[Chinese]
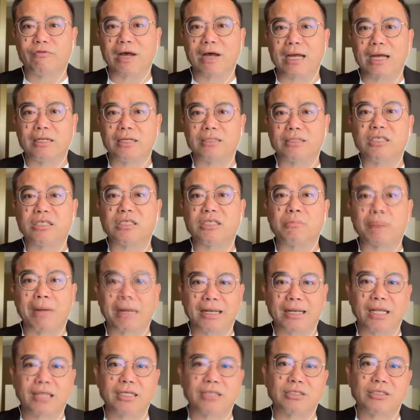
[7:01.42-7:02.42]
法呢，其实蛮
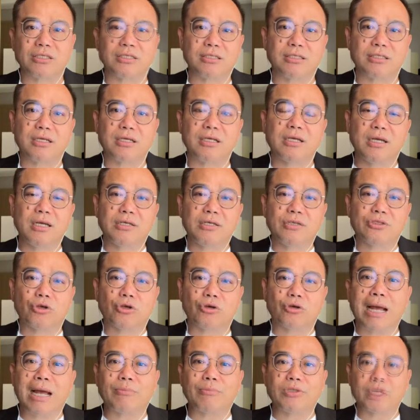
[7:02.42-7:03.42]
类似的。首先，
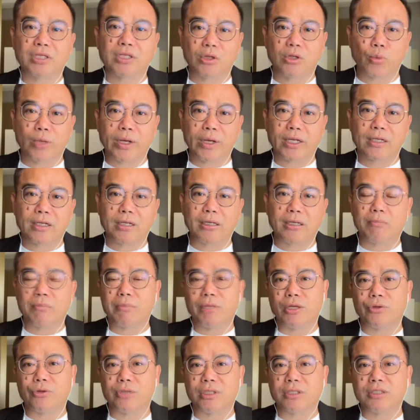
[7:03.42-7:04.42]
他们认为呢，
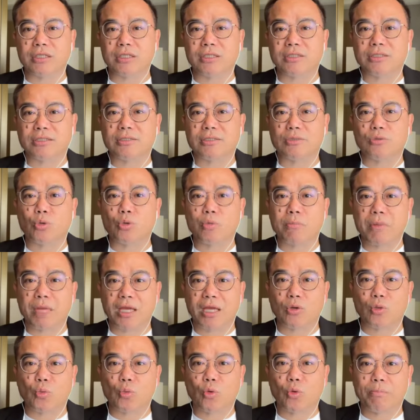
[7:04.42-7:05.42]
美元升值对
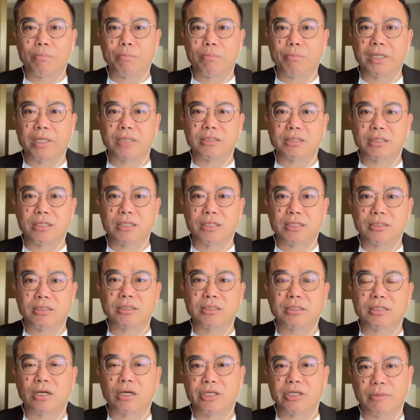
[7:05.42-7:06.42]
美国本身的
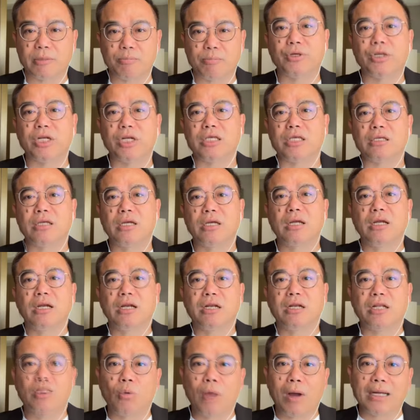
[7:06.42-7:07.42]
制造业不利。
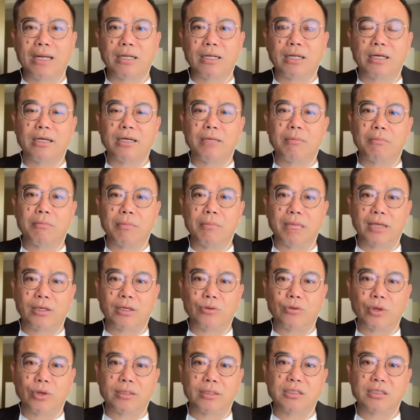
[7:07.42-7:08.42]
另外呢，美
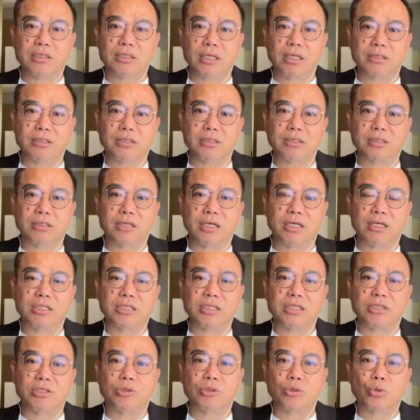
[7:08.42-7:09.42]
元升值呢，
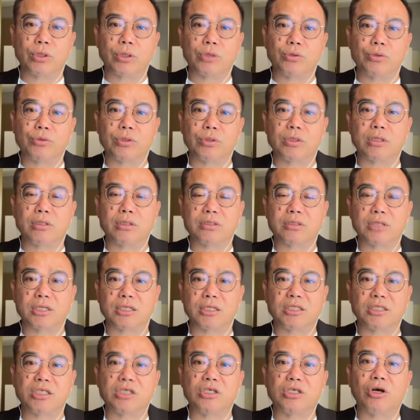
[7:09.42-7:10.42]
其实对于这个
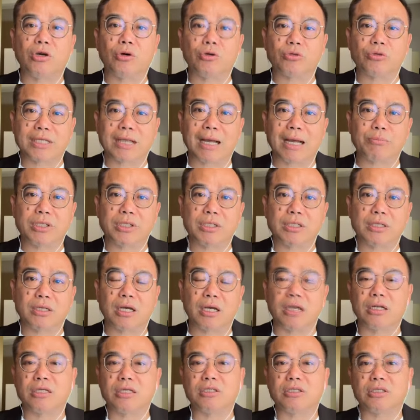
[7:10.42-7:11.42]
进口商品，
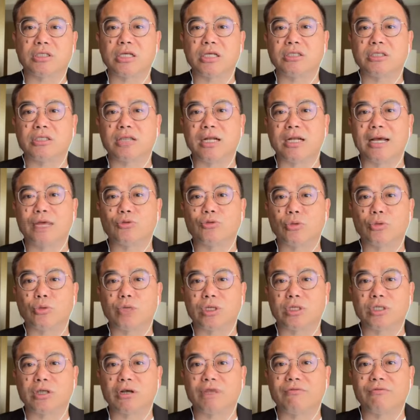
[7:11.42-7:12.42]
可能是间接来说
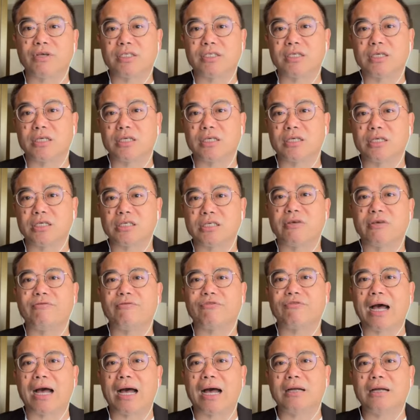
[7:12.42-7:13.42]
对消费者的一个惩
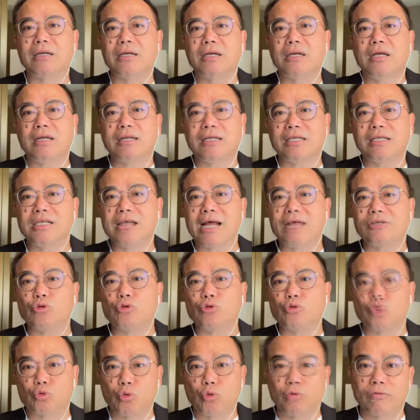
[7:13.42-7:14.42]
罚。那这两
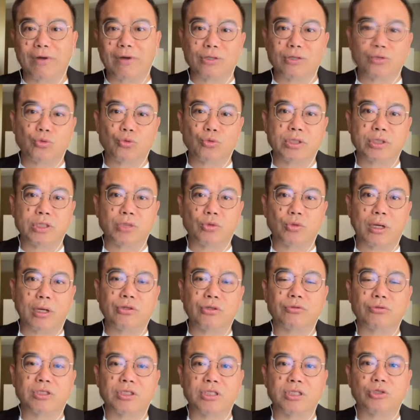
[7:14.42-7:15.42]
种说法，如果以传
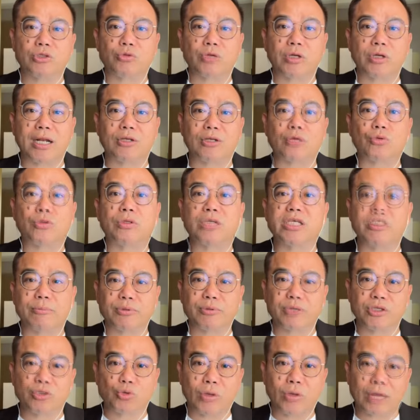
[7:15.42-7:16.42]
统经济学来说，你也
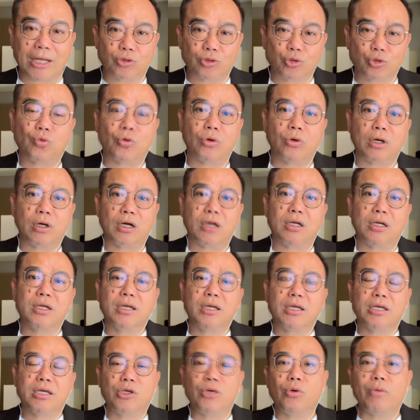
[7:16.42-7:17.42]
不能说它错，
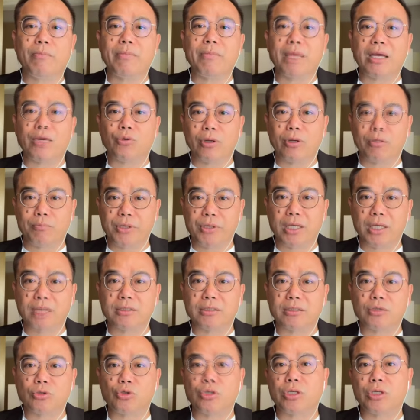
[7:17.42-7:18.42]
因为美元
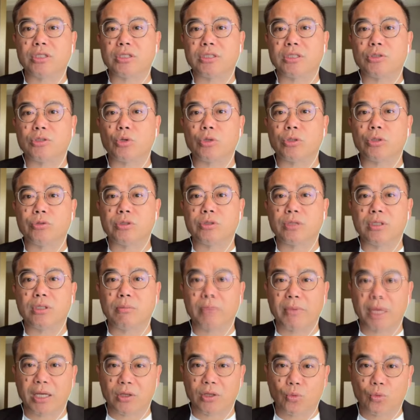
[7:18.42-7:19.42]
贬值确实对
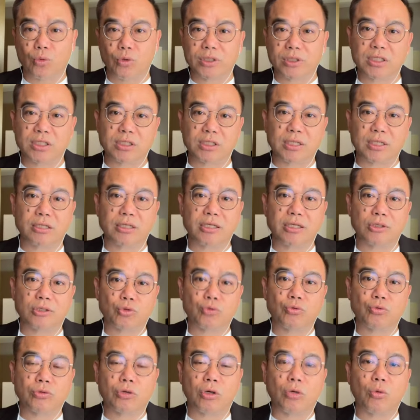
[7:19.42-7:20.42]
于美国制造
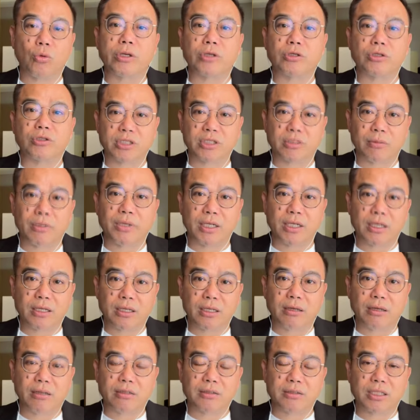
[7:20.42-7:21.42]
业出口会有正面
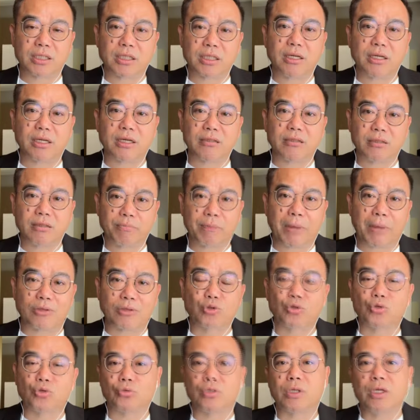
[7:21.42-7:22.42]
的这个
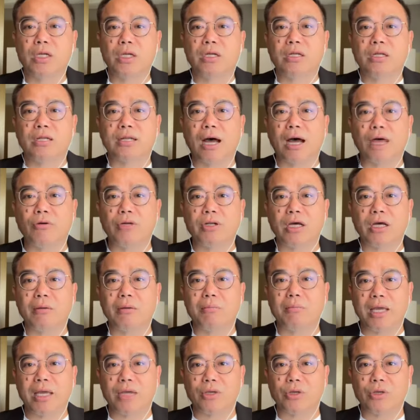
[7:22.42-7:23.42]
帮助。然后
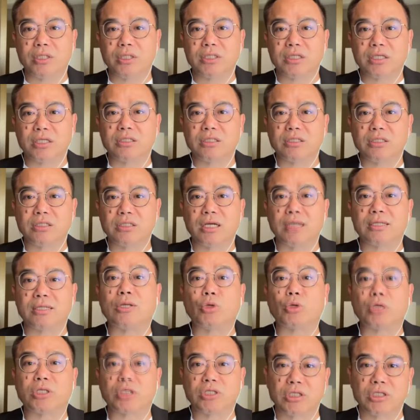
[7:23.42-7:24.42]
呢，美元升值呢，
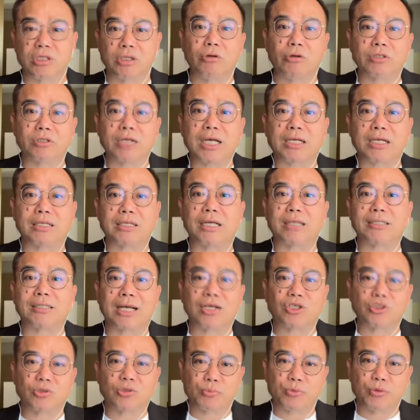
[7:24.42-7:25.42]
那对进口厂商
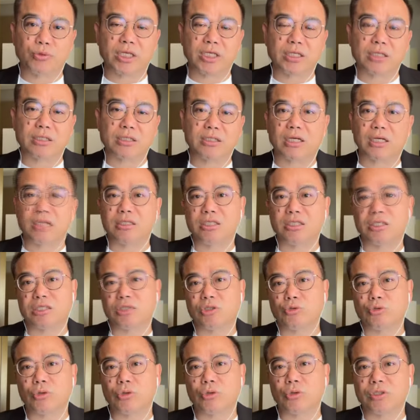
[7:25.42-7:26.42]
当然是不利。这个
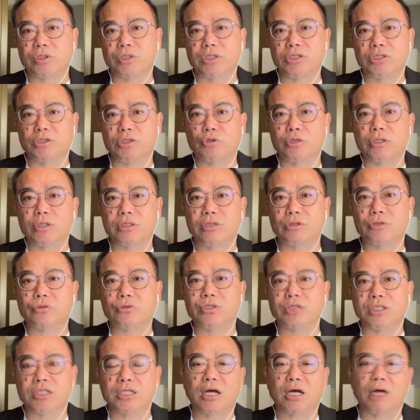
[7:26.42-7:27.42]
其实学过经济学人
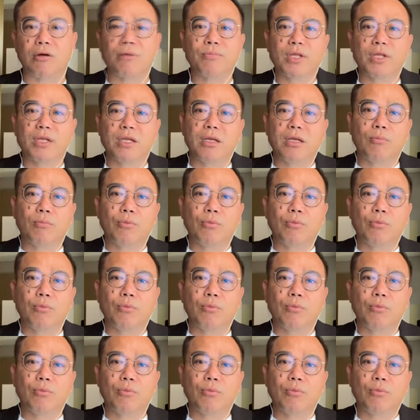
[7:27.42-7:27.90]
都知道。